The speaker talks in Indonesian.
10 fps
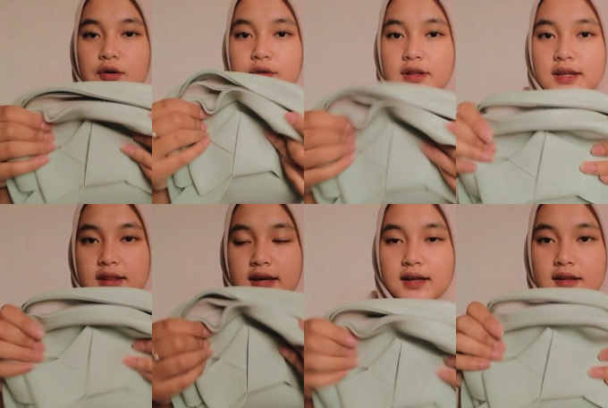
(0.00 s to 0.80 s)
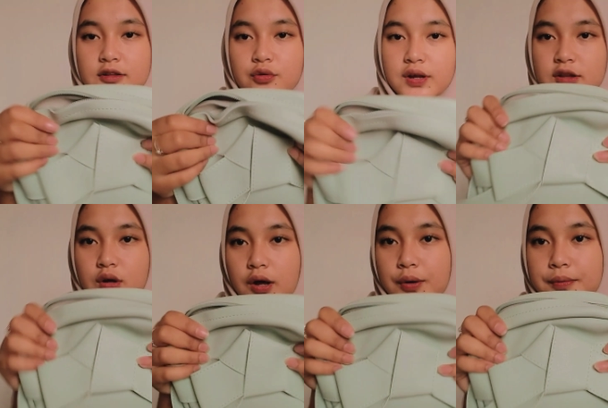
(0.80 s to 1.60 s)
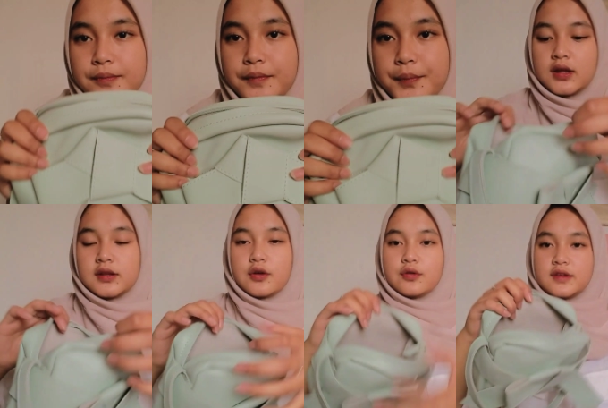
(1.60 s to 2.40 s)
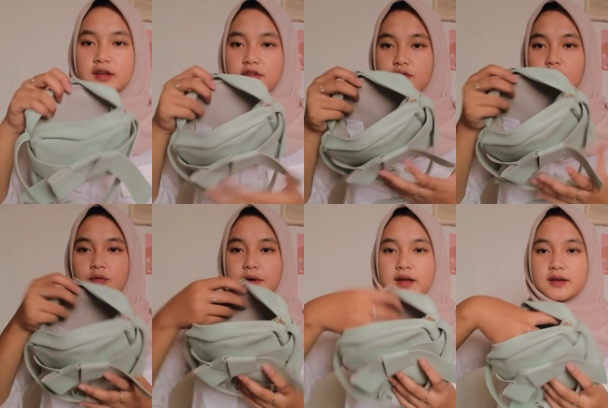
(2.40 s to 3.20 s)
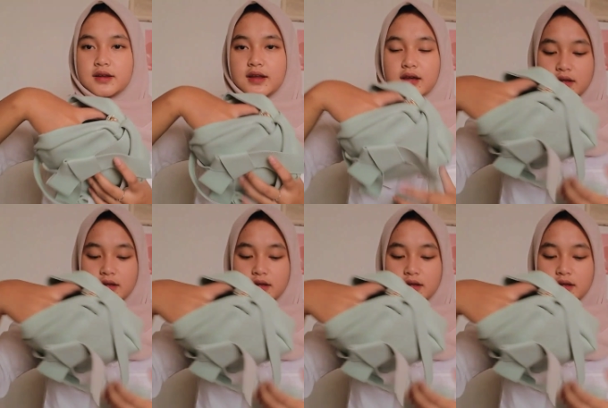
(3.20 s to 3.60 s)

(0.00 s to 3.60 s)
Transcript: kulit yang lentur gitu loh terus ini juga lumayan gede